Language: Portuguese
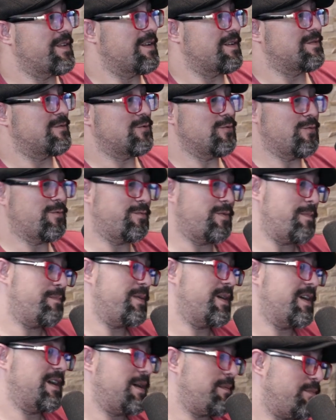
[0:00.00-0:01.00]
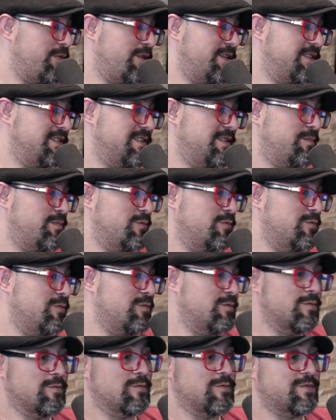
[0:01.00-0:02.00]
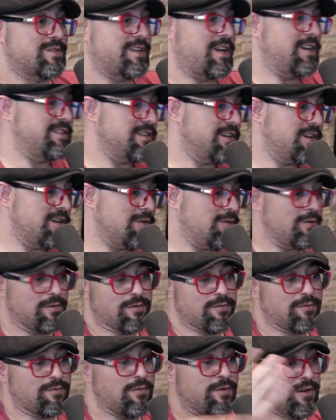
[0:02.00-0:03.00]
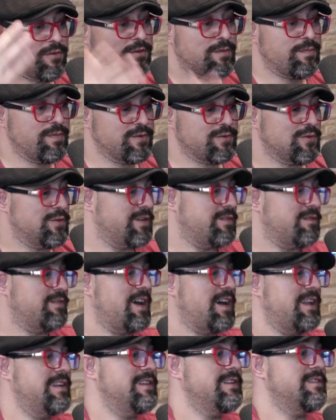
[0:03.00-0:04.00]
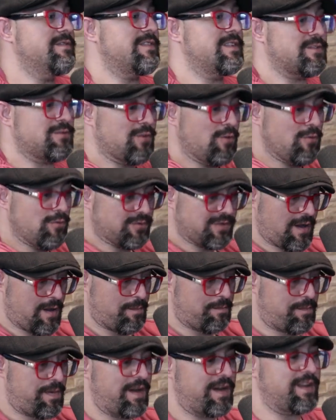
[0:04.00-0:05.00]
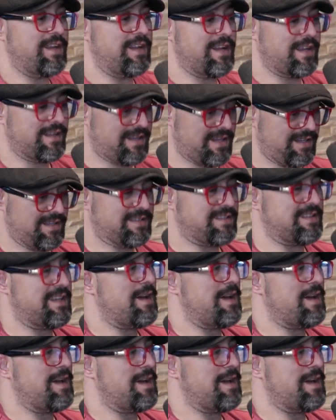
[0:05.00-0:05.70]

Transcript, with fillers: Tu vai pegar, por exemplo, o Serjão ou qualquer outra pessoa e vai ali, vai só usar o aparelho, analisar,